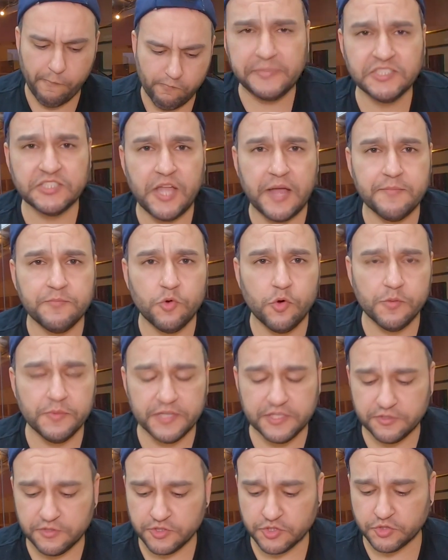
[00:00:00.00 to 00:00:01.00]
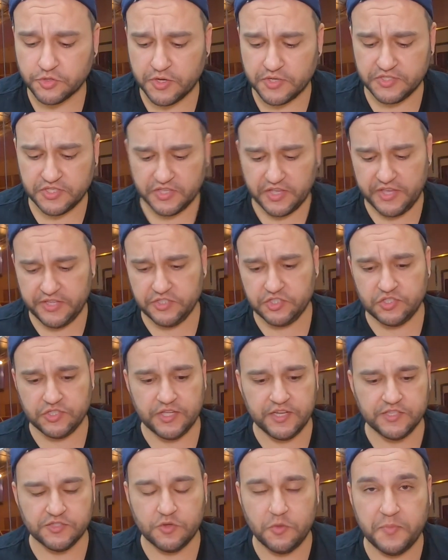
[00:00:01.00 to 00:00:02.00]
Mas tá boa, bem gostosa,
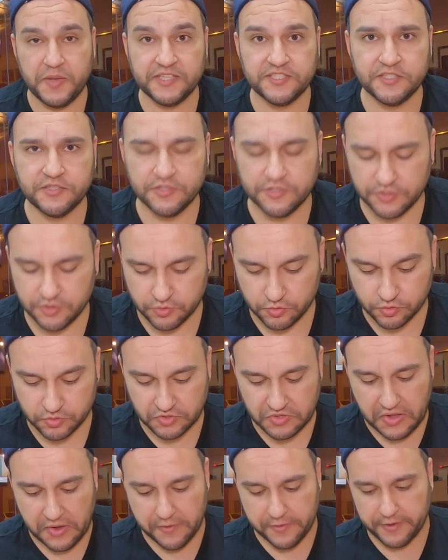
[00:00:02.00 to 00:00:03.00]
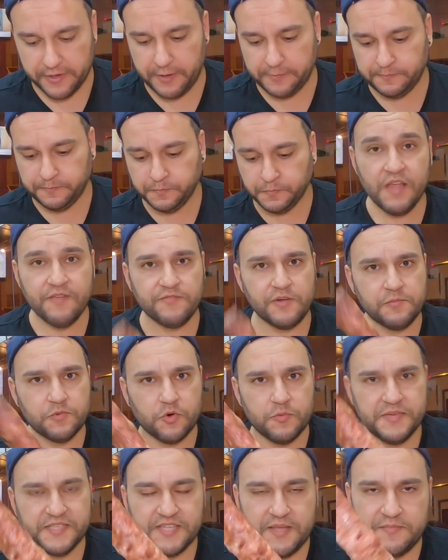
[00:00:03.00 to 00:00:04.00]
quentinha. Eles vão passando aqui tudo na hora. Vamos
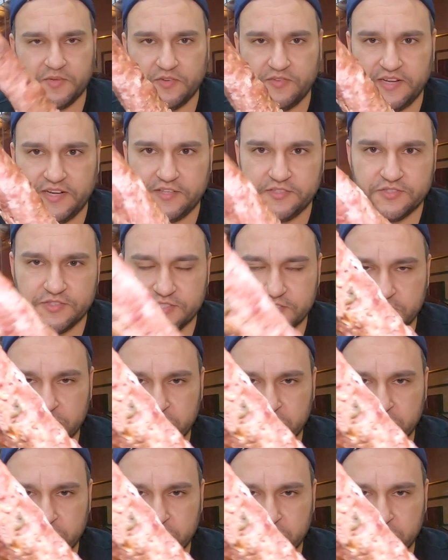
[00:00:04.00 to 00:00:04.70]
começar a provar nossos